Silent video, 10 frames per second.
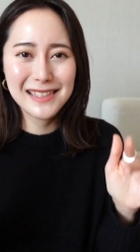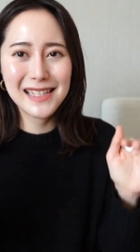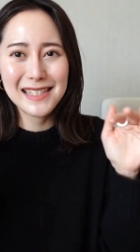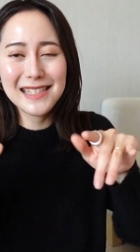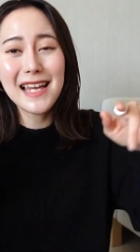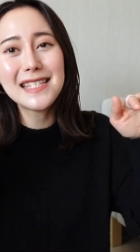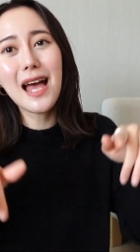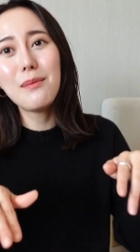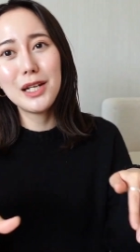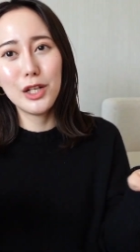请在
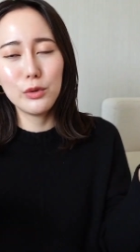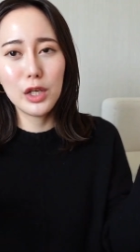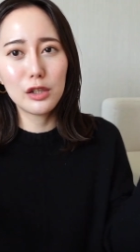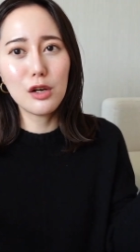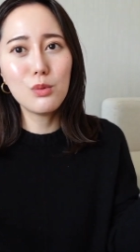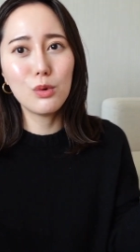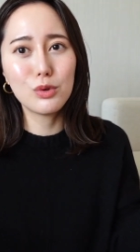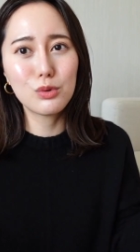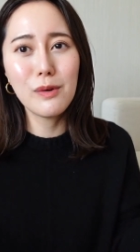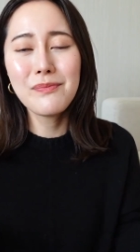下面留言跟我
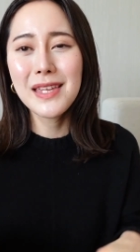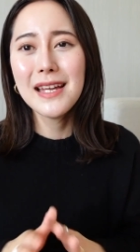说，